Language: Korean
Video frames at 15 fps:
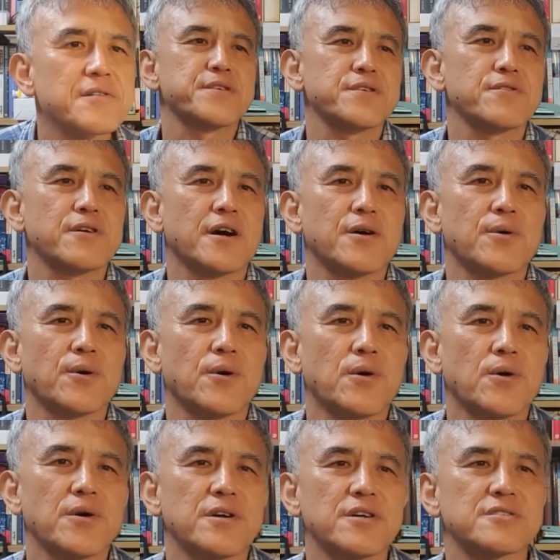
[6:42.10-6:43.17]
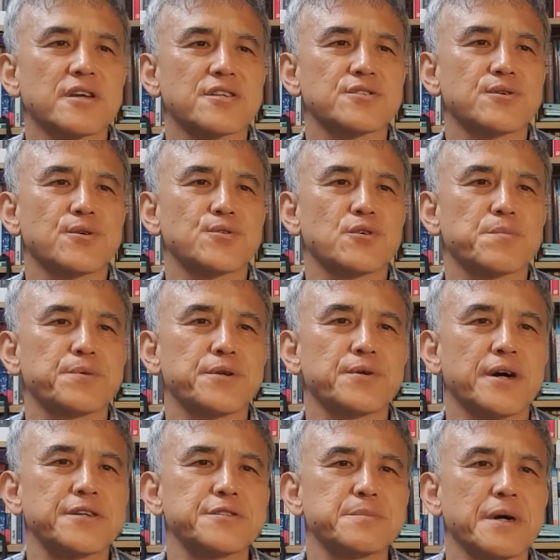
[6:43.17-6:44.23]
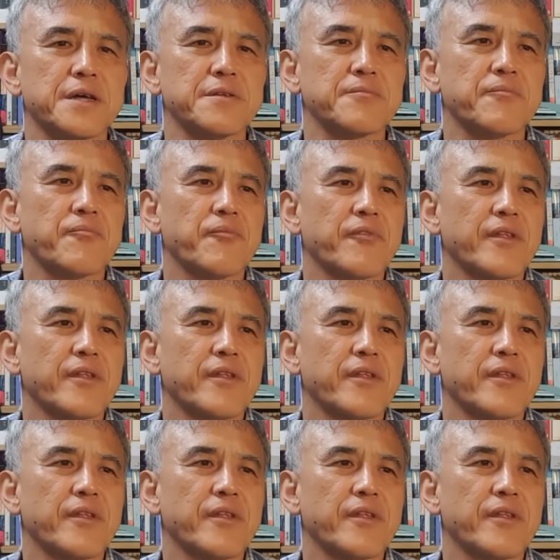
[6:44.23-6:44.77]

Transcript: 필요하고 의사 증원도 필요하지만